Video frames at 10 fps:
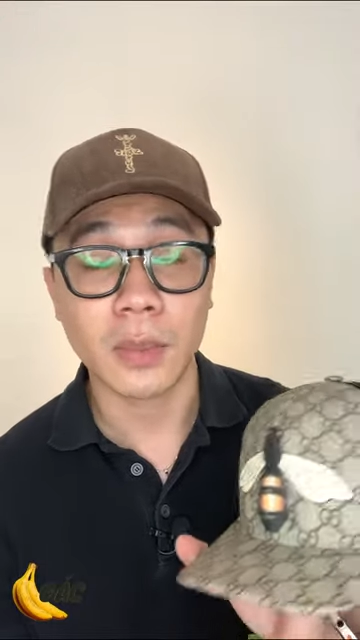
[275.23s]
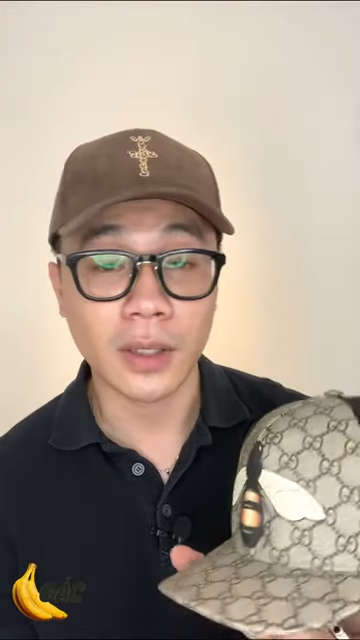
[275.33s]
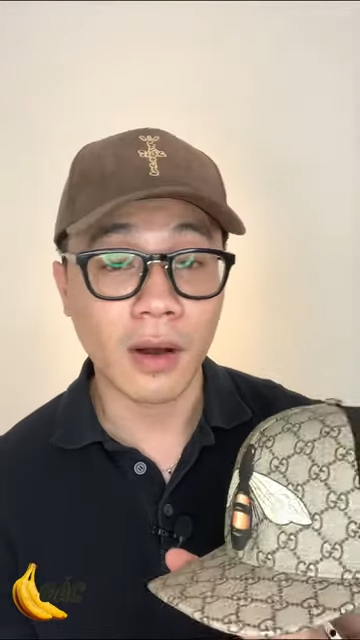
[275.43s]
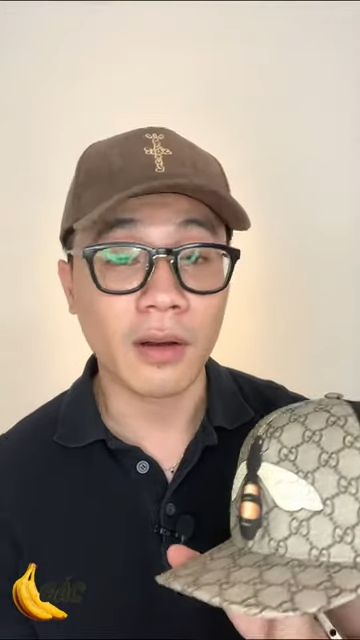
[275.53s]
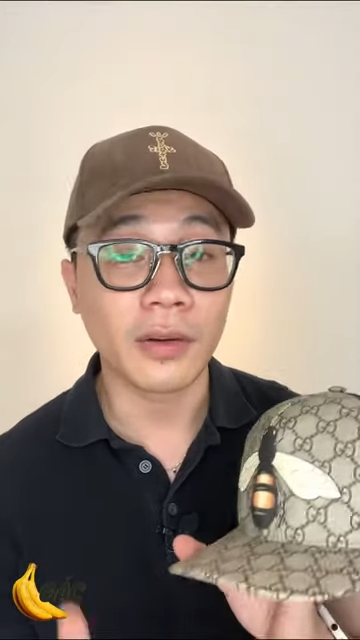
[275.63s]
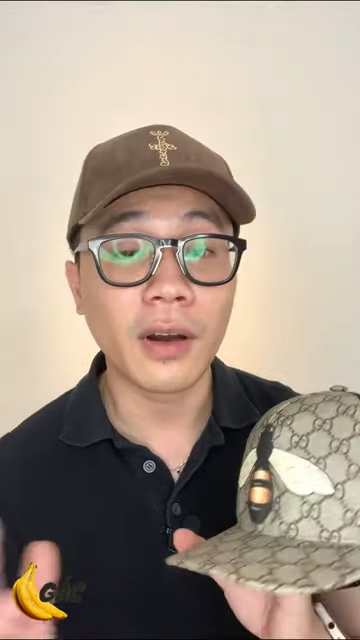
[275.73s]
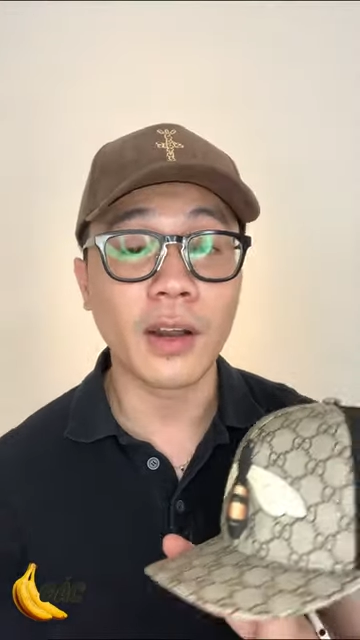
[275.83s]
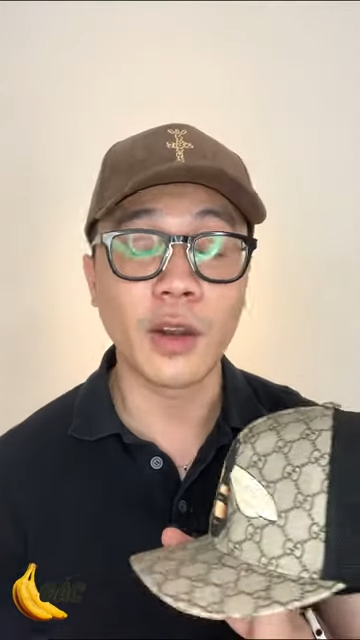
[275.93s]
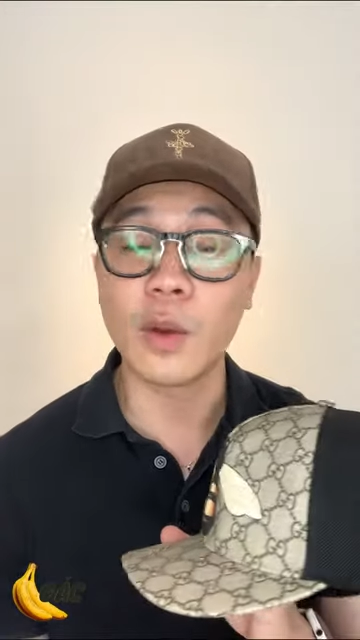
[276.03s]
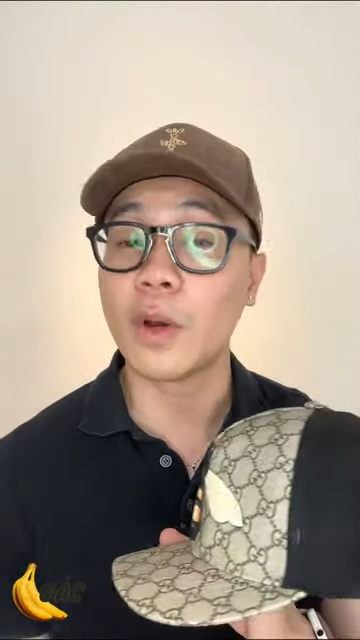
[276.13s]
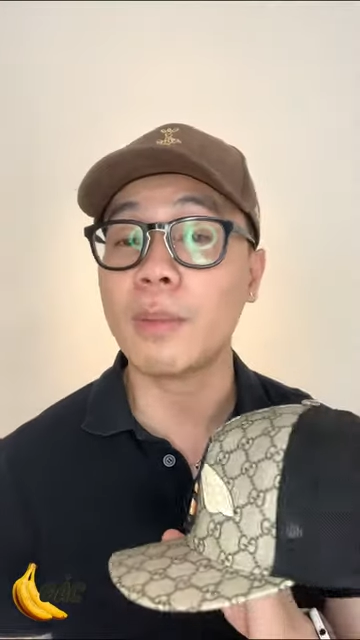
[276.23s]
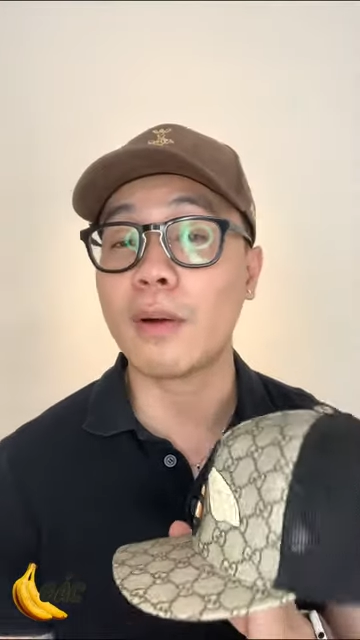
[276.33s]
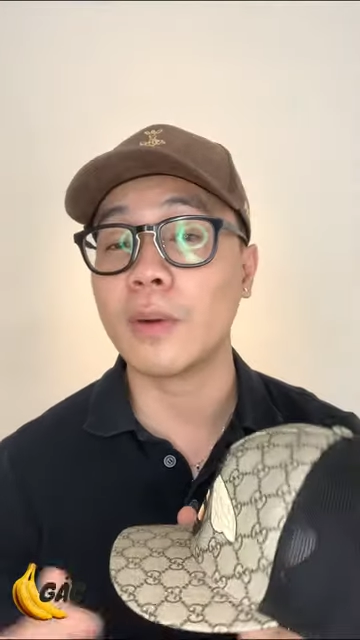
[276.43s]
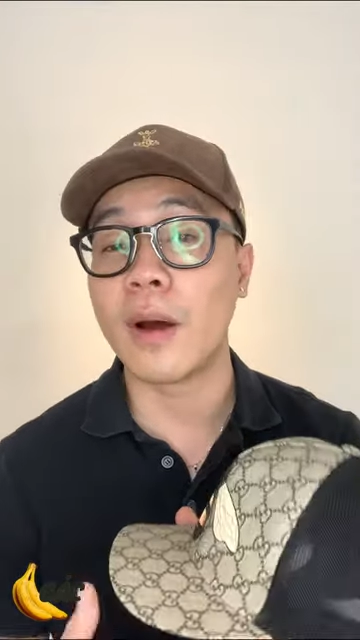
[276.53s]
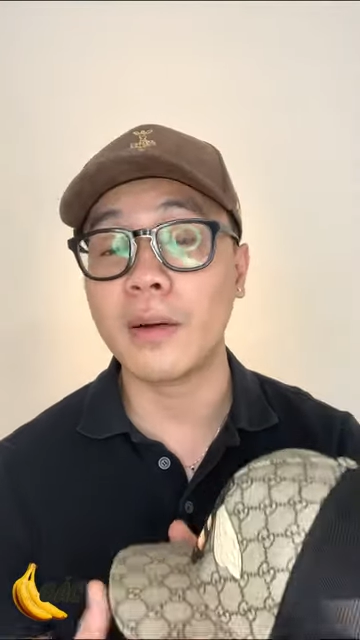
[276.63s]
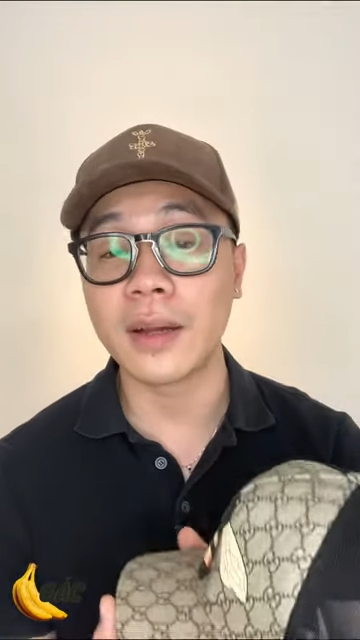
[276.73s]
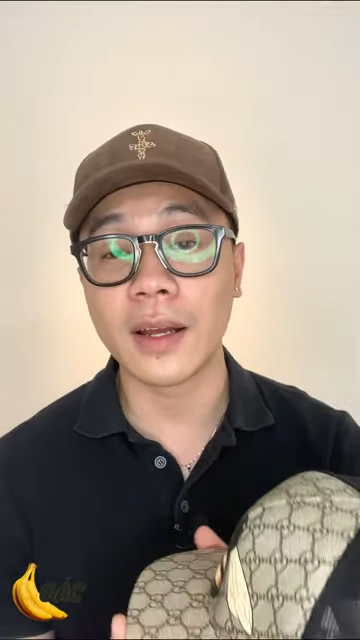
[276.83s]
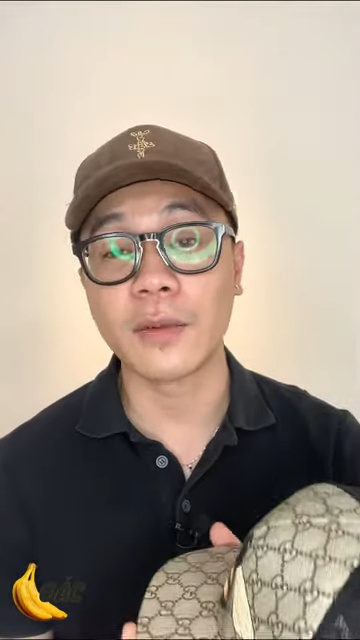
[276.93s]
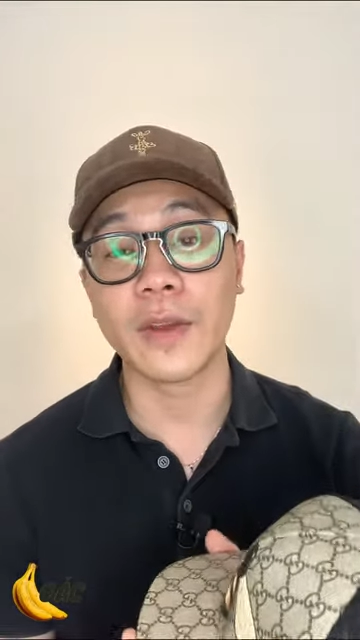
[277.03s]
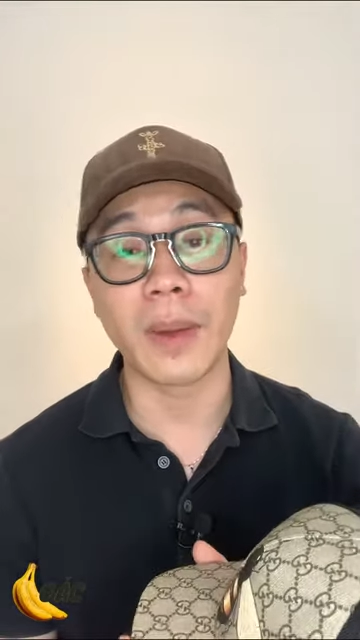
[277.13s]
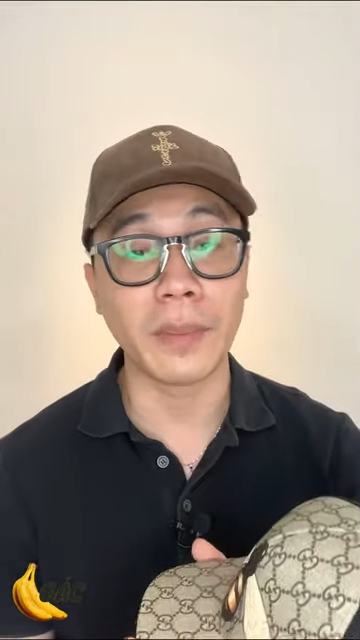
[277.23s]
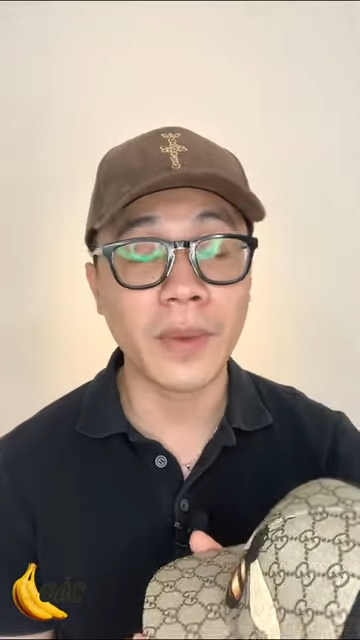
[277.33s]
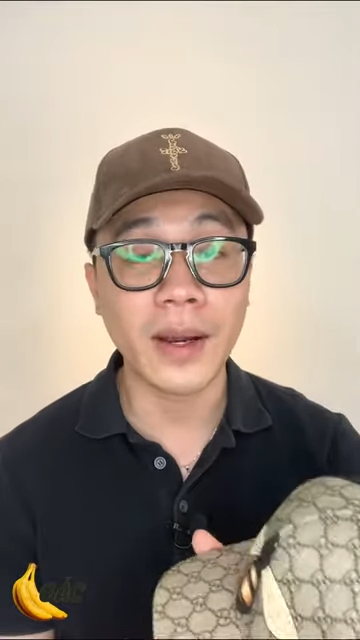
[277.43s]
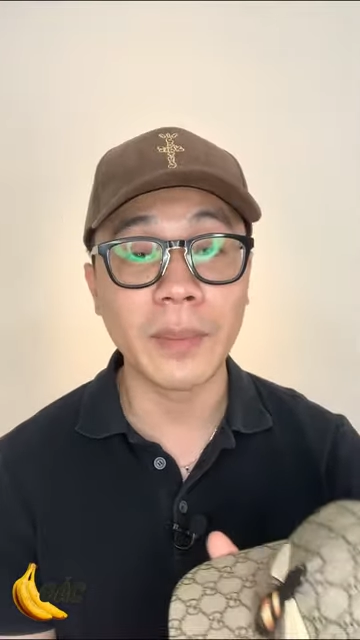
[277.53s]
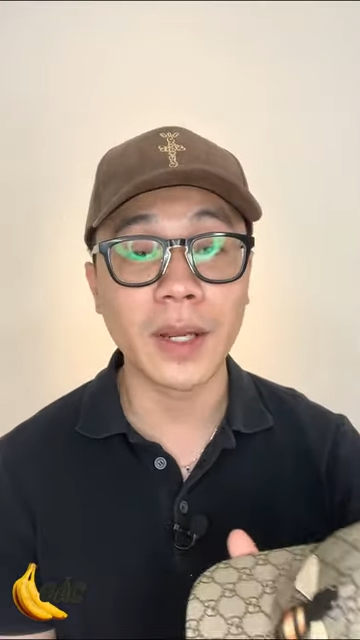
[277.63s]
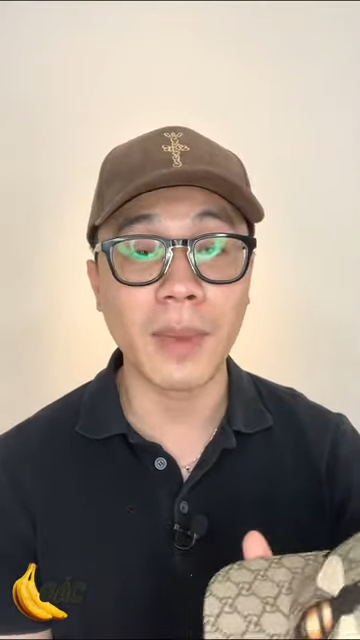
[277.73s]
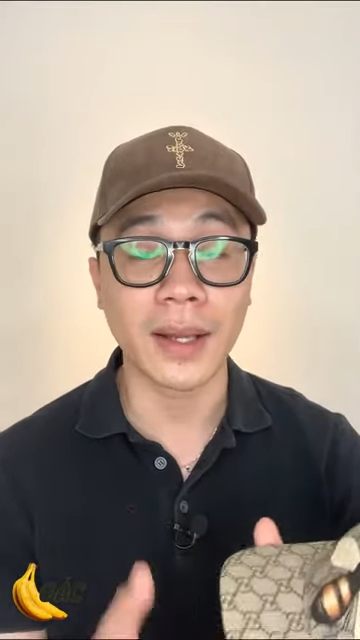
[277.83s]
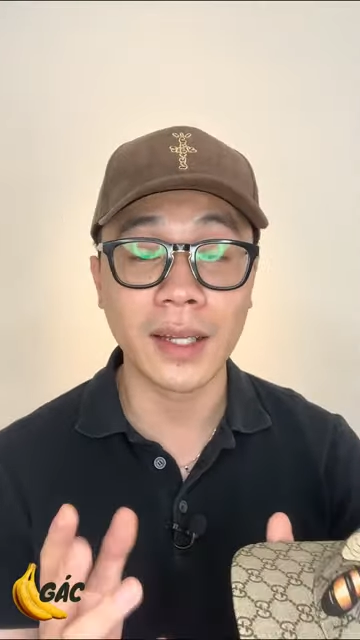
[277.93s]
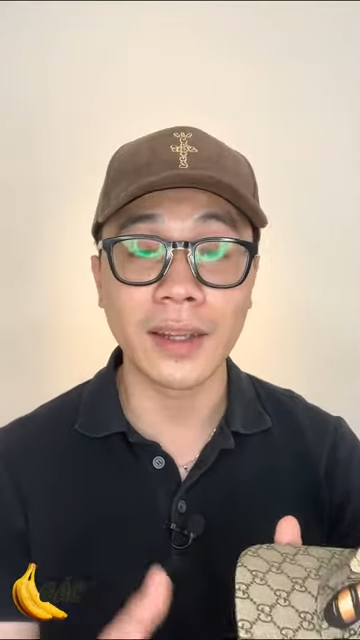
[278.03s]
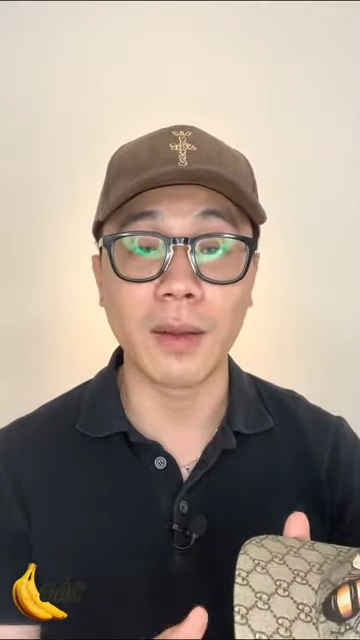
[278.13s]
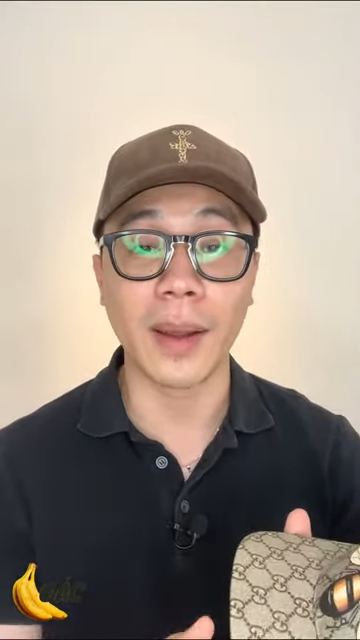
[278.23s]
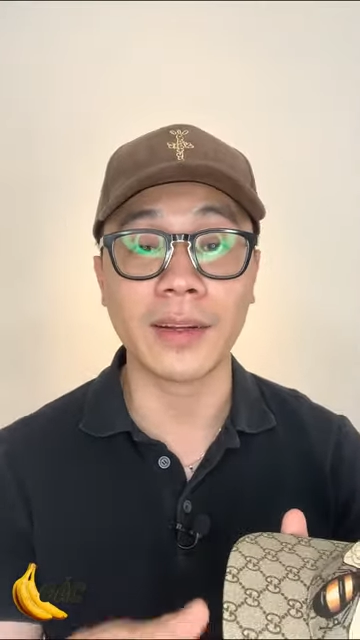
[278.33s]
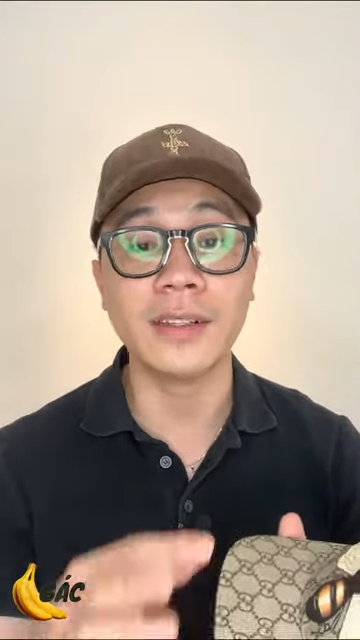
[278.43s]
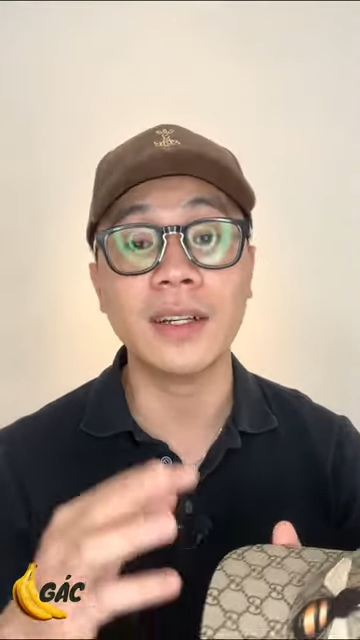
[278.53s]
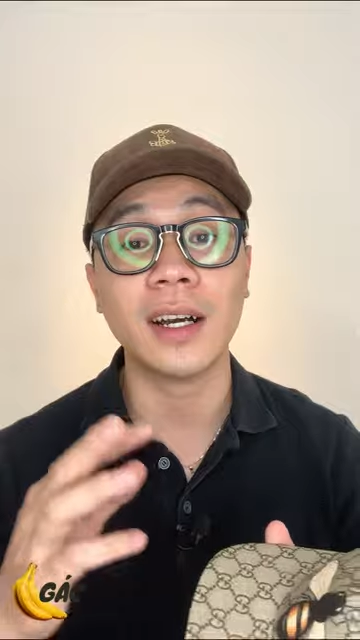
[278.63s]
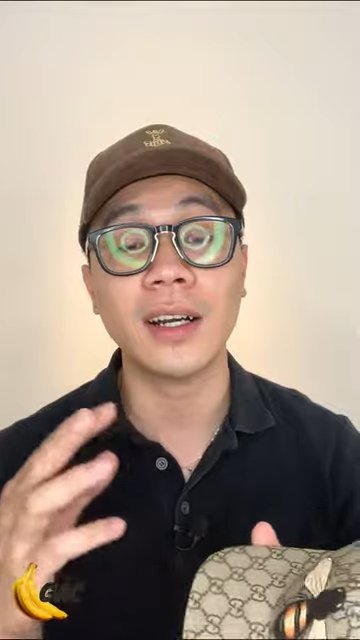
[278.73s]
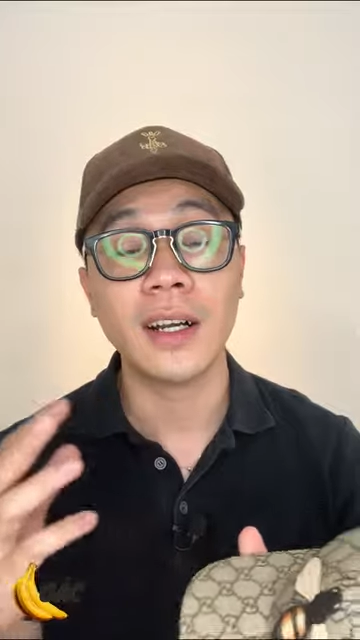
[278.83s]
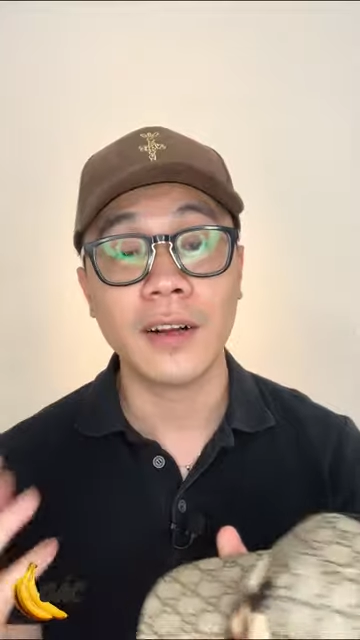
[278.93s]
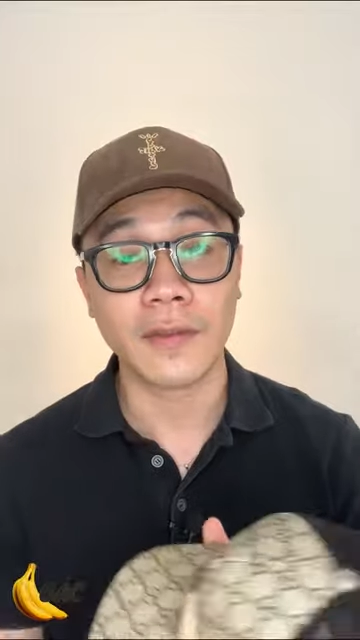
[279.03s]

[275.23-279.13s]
Mình còn rất là nhiều cái mẫu nón uh, phiên bản mới lắm, các bạn thích thì các bạn cứ uh,